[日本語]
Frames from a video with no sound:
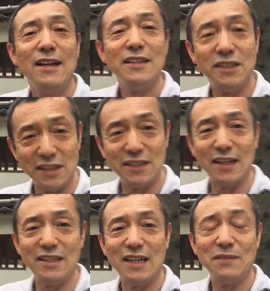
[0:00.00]
神社
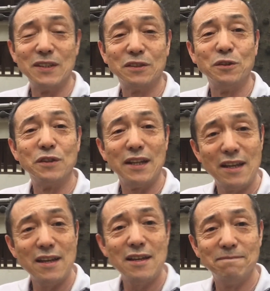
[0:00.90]
になりますので
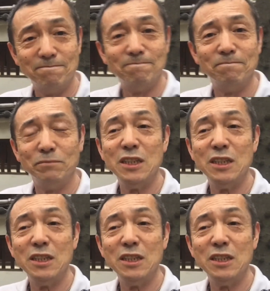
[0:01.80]
ね、うん、